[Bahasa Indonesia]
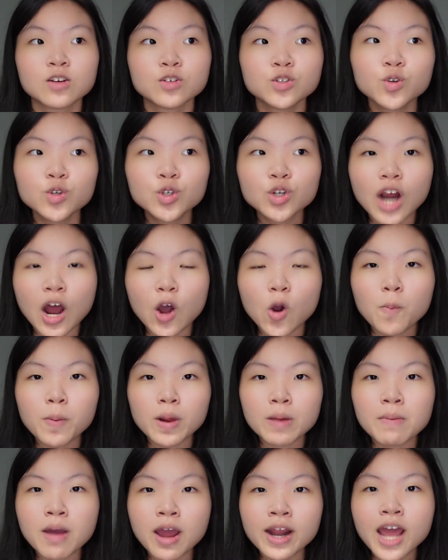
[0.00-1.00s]
jujur aku
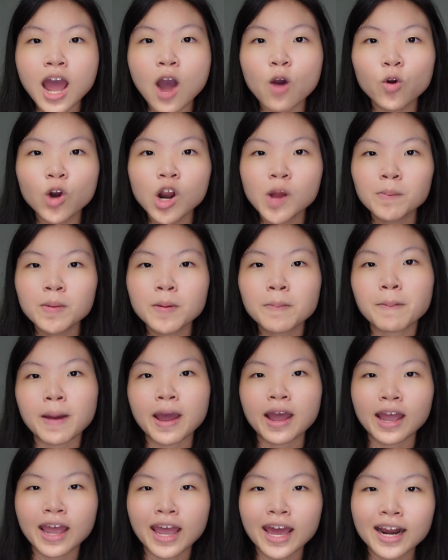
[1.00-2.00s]
pribadi aku lebih
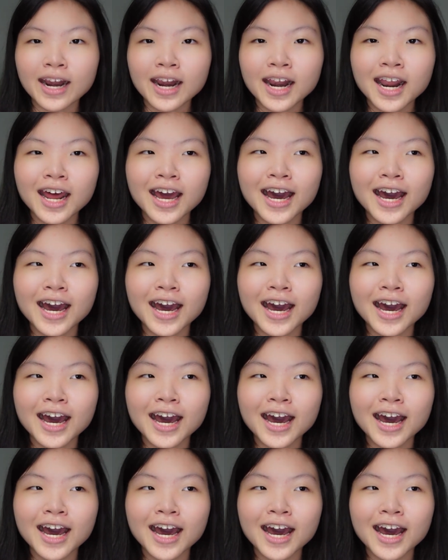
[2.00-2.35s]
pengen